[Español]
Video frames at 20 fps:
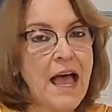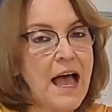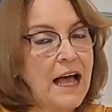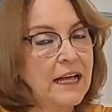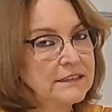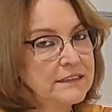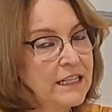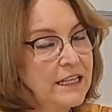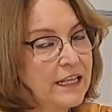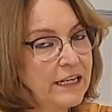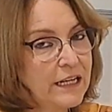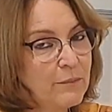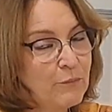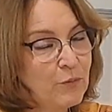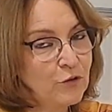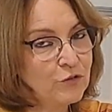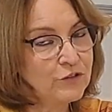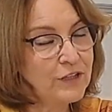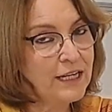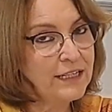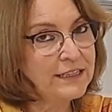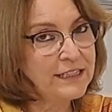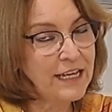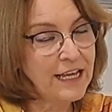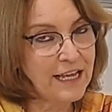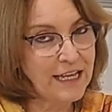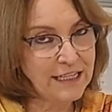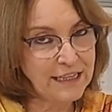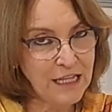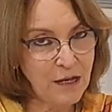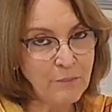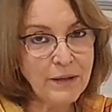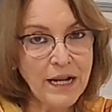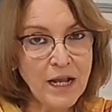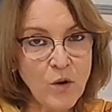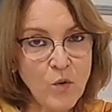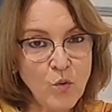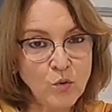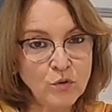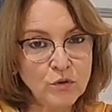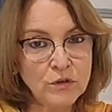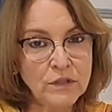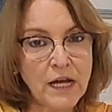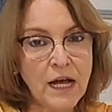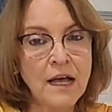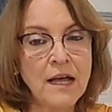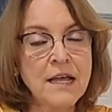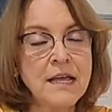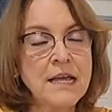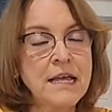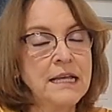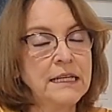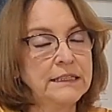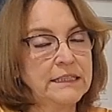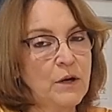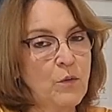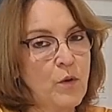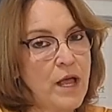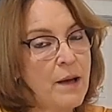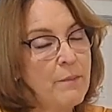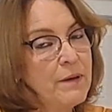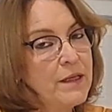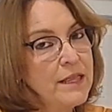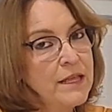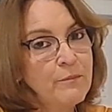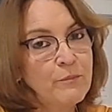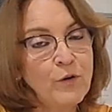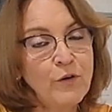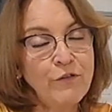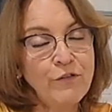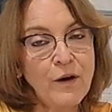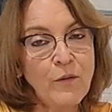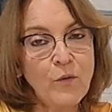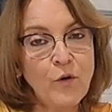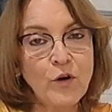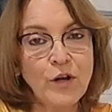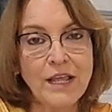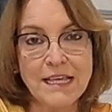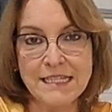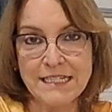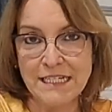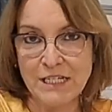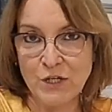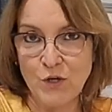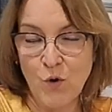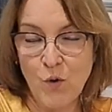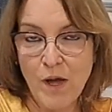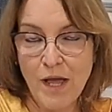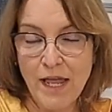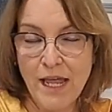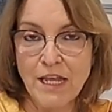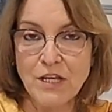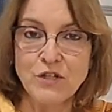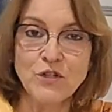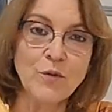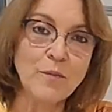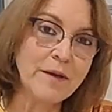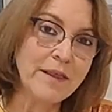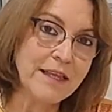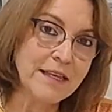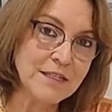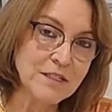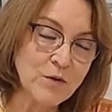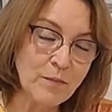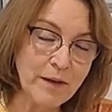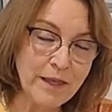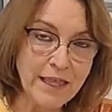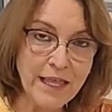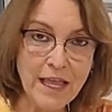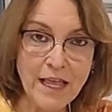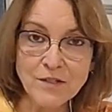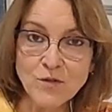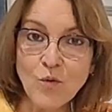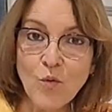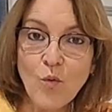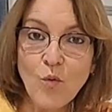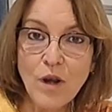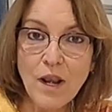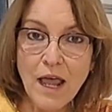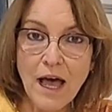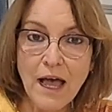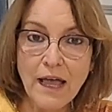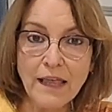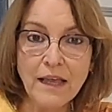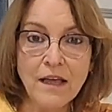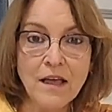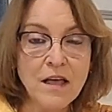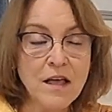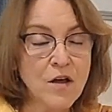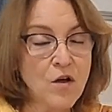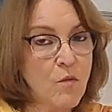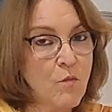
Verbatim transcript: Antes de responderte esta pregunta, te voy a pedir por favor que si no lo has hecho me, me dejes un like.